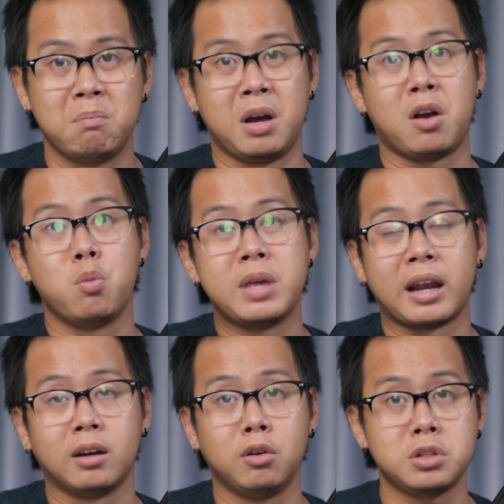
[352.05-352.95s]
mà không
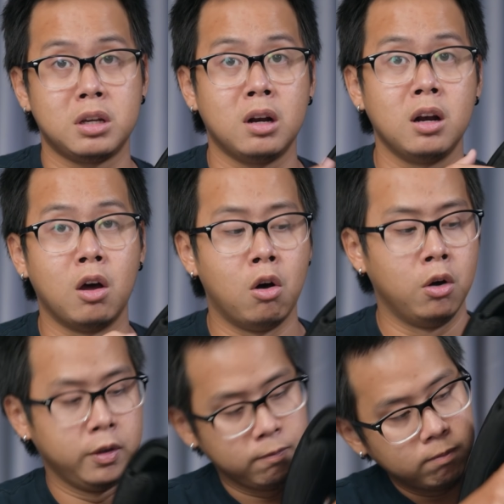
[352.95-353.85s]
giặt nó sẽ rất là
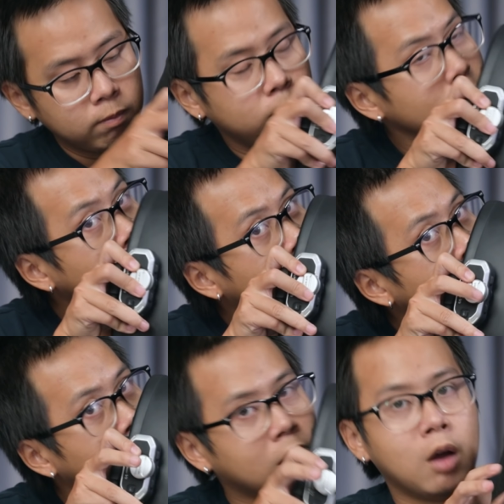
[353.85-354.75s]
hôi
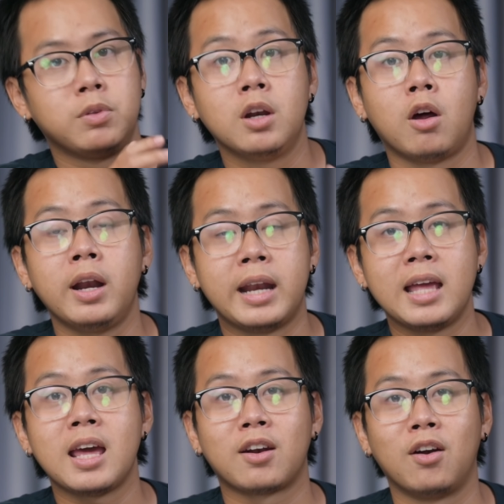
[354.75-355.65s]
không cái nón này đã
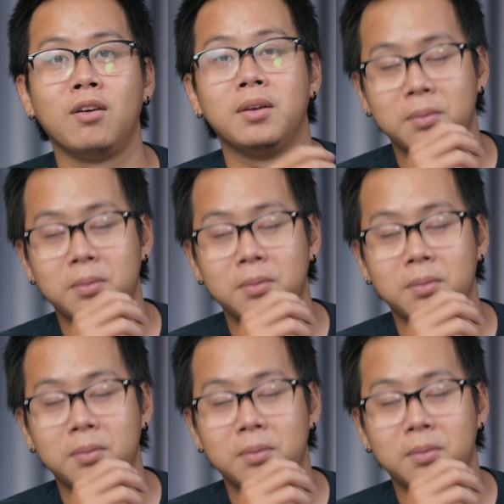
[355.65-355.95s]
giặt rồi